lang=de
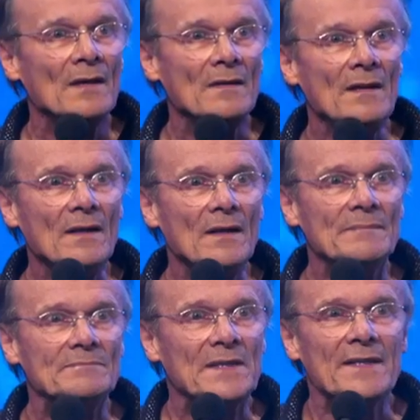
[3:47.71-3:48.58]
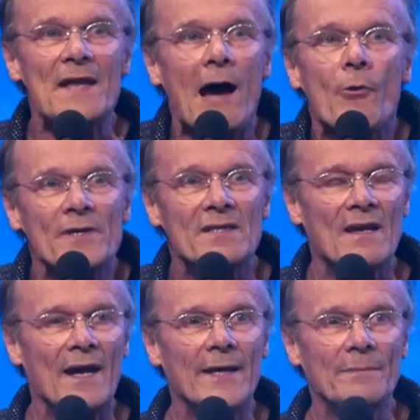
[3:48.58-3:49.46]
die
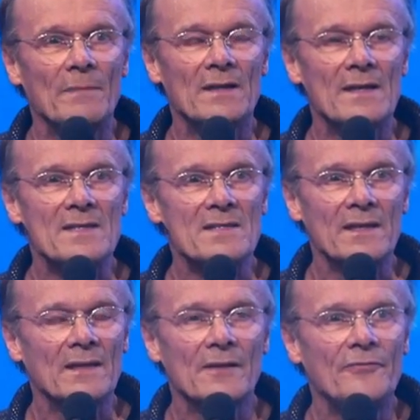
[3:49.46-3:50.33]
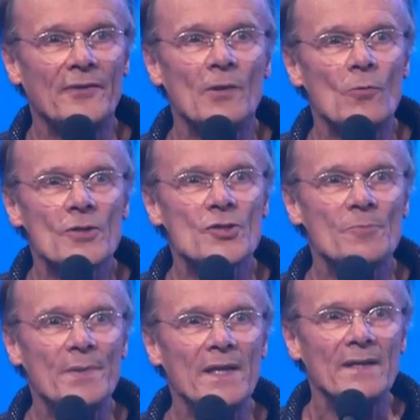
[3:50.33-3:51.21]
Genauigkeit, mit der sie ihre Figur
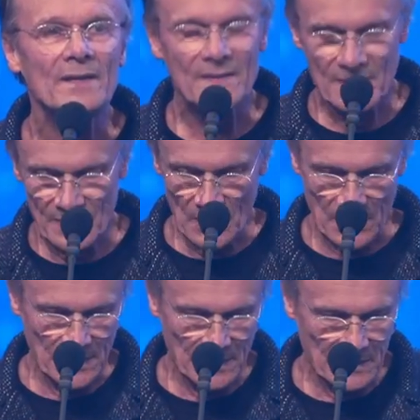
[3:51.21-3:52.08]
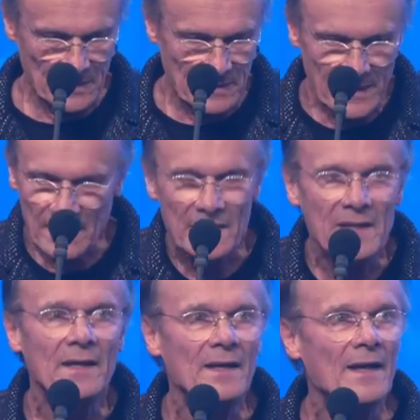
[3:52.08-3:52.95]
spielt, äh, ihre
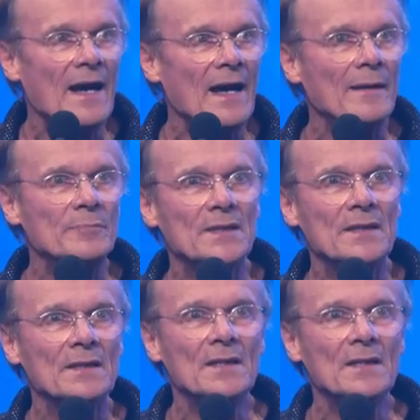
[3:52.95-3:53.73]
Hingabe